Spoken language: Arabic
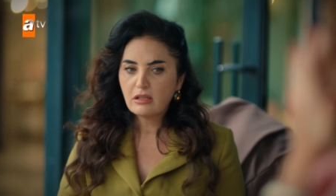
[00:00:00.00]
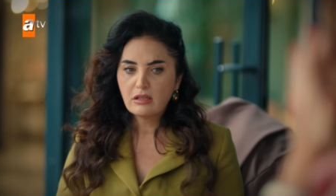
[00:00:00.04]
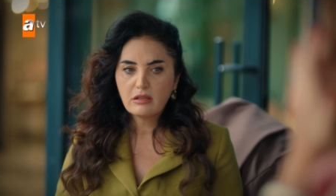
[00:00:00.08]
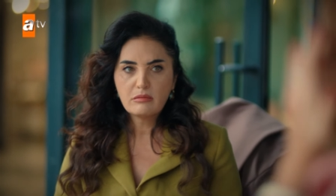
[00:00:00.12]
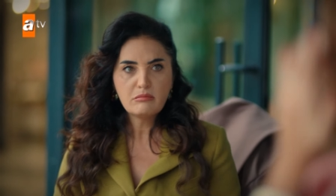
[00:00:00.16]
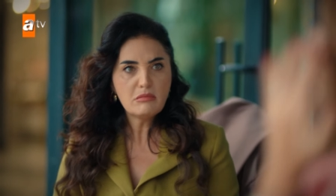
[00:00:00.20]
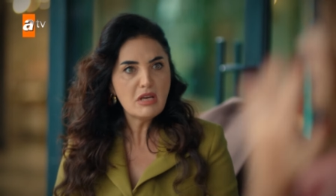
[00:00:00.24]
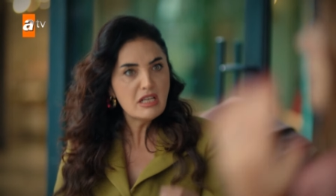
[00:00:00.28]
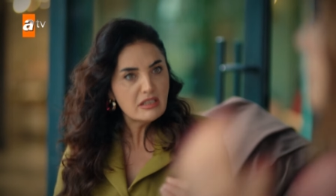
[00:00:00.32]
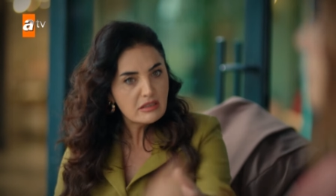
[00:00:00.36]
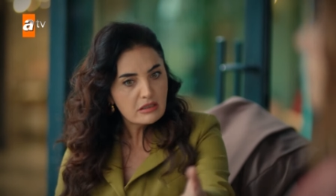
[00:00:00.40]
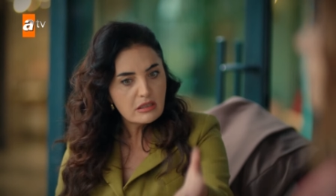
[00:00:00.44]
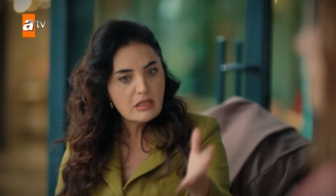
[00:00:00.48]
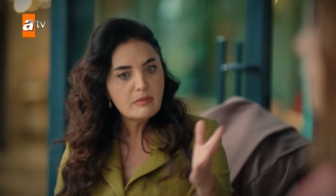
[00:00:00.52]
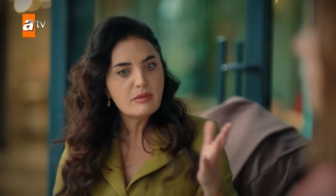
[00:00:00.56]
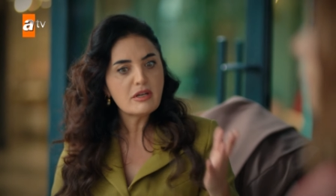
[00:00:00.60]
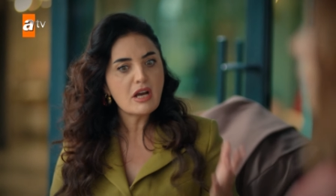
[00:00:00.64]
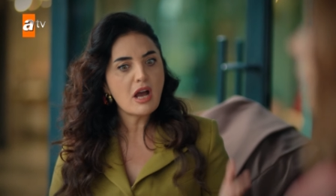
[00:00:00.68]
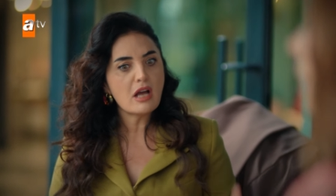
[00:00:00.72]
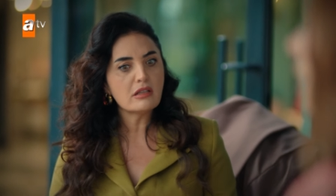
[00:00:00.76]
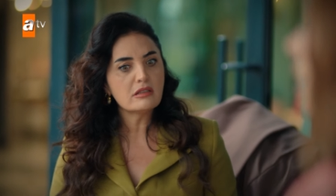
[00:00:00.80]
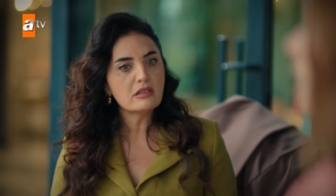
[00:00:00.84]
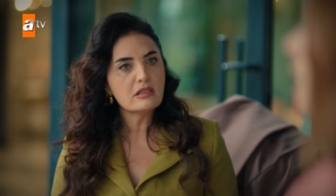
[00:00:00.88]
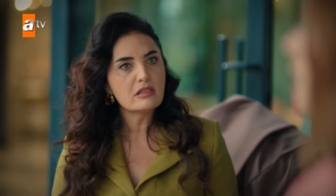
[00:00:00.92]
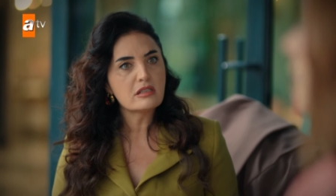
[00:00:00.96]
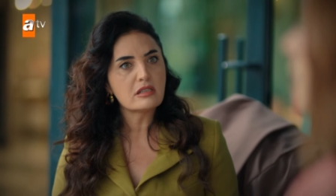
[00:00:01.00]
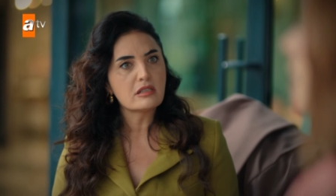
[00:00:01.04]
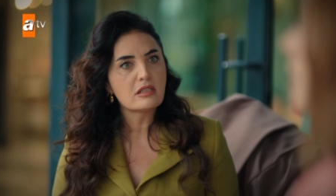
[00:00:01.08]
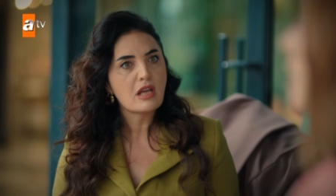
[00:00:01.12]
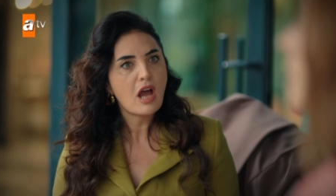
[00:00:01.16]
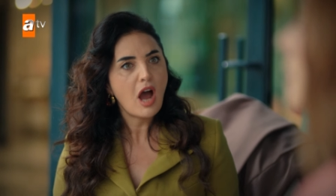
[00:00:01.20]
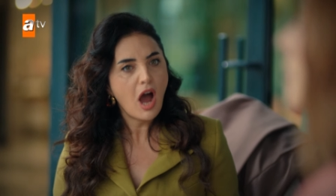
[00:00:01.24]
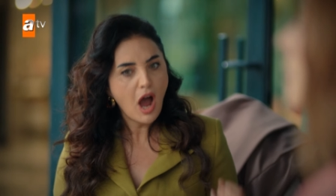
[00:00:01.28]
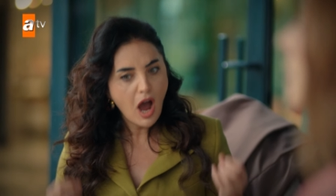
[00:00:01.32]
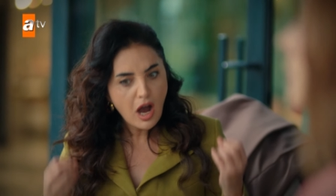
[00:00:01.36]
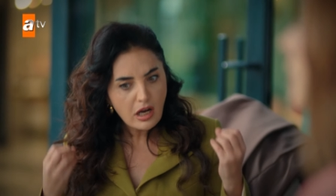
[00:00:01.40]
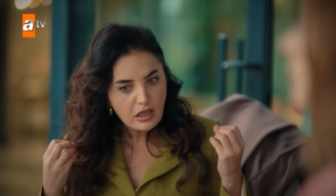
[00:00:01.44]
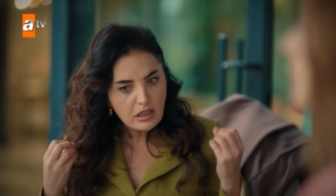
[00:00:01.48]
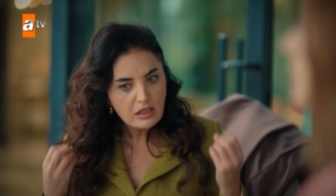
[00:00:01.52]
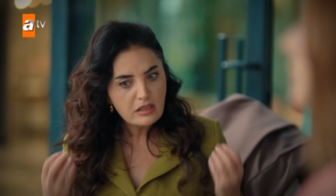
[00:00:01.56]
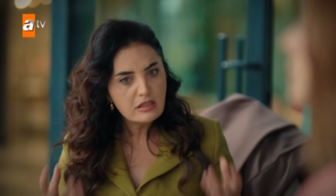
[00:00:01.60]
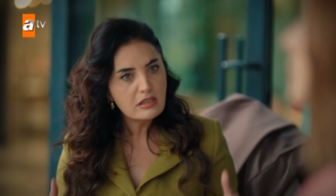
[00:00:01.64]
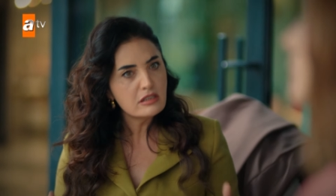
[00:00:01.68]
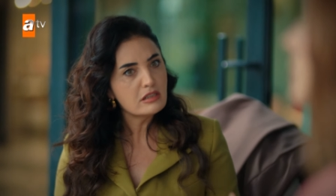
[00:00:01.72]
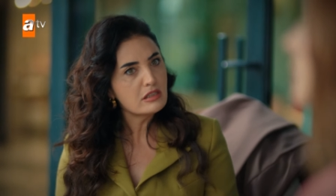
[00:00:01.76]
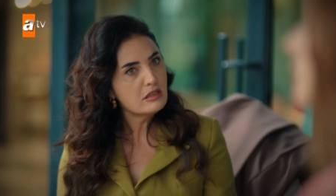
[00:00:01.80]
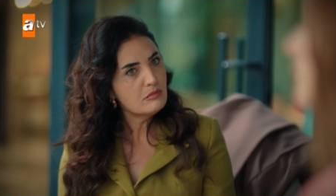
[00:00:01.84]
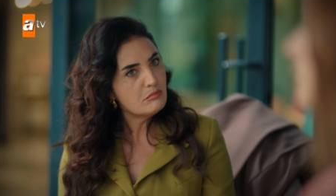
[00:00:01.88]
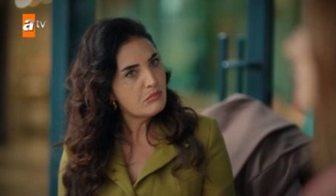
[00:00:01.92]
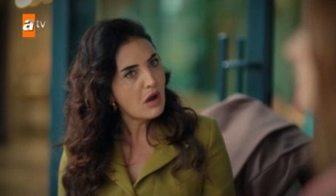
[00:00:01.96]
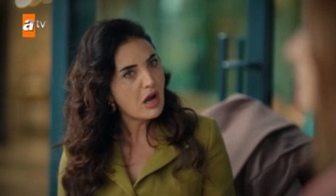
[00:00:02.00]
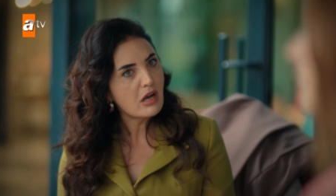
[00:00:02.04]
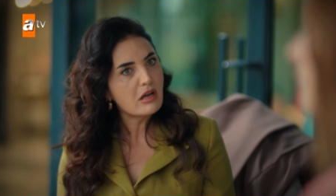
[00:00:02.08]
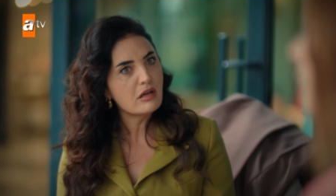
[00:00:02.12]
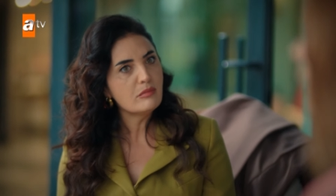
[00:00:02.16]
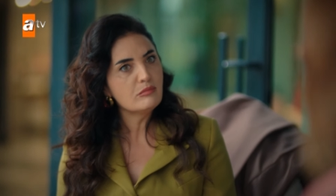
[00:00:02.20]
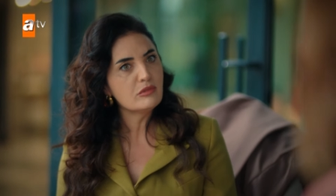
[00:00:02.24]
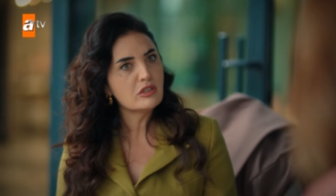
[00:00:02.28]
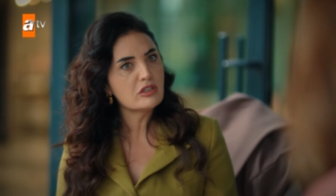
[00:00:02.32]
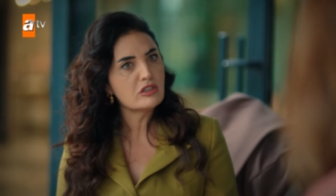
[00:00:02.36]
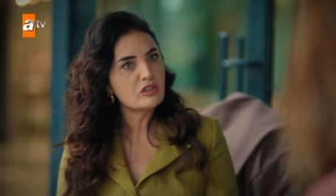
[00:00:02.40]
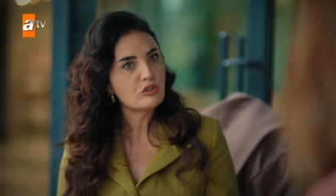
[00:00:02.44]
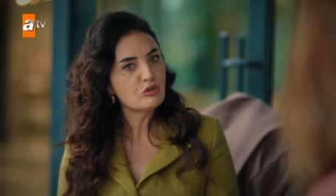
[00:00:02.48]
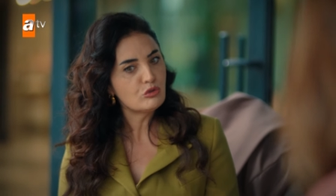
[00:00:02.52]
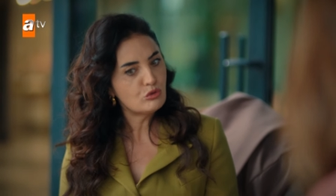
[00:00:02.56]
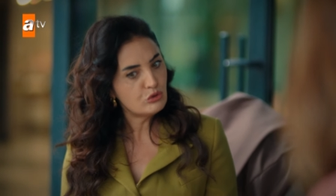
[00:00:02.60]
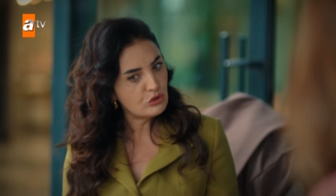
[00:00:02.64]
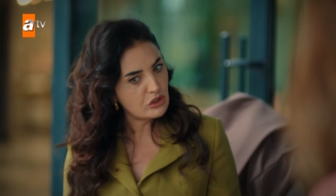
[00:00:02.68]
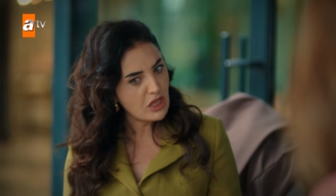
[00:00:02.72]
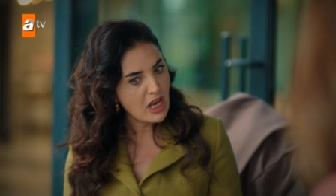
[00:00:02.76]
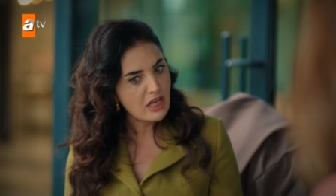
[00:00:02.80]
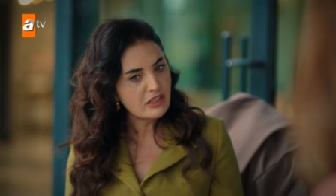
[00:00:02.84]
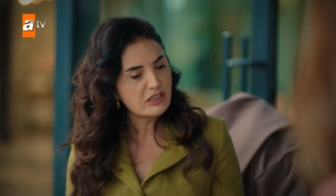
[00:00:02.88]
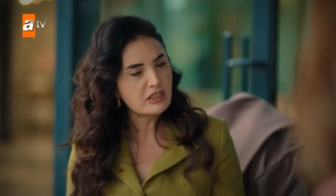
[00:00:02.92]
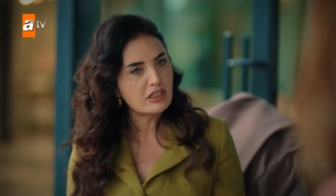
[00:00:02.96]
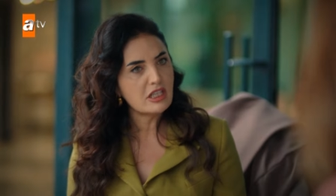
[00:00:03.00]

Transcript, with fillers: مرة مثل الوردة ذكية وحلوة وأنيقة ما